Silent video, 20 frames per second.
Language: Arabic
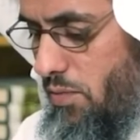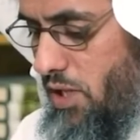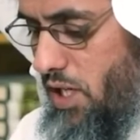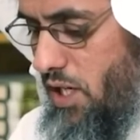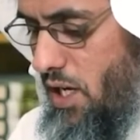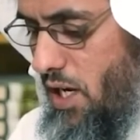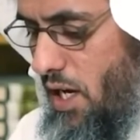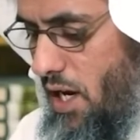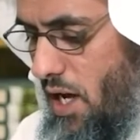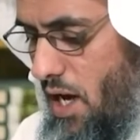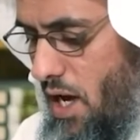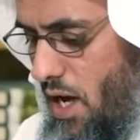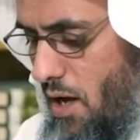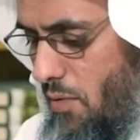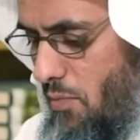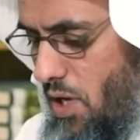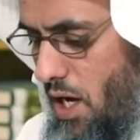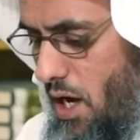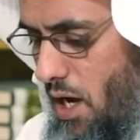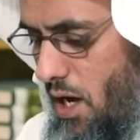من
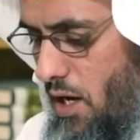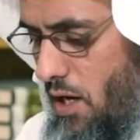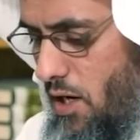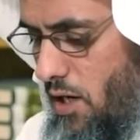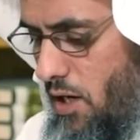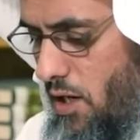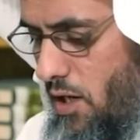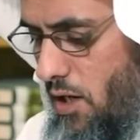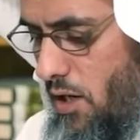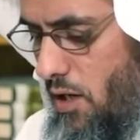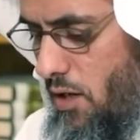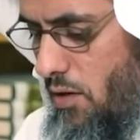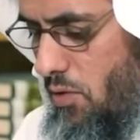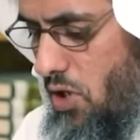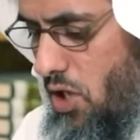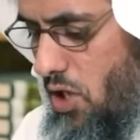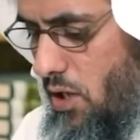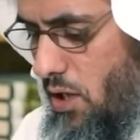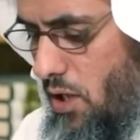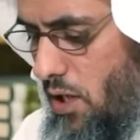كلام أهل
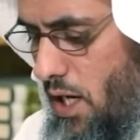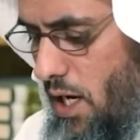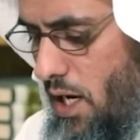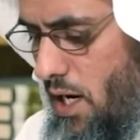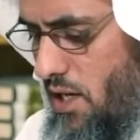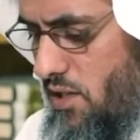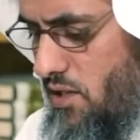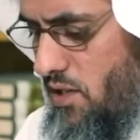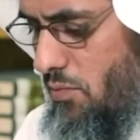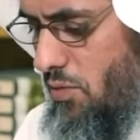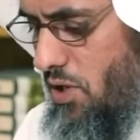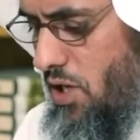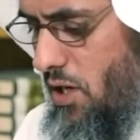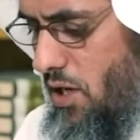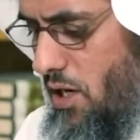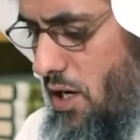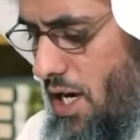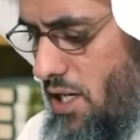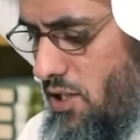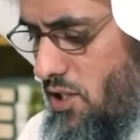العلم على
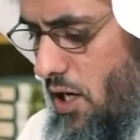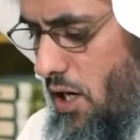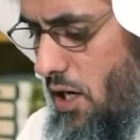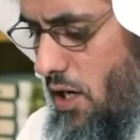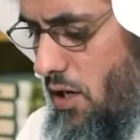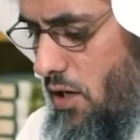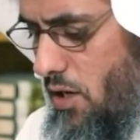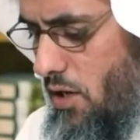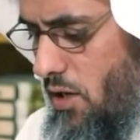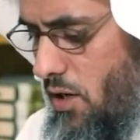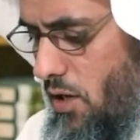سبيل العجلة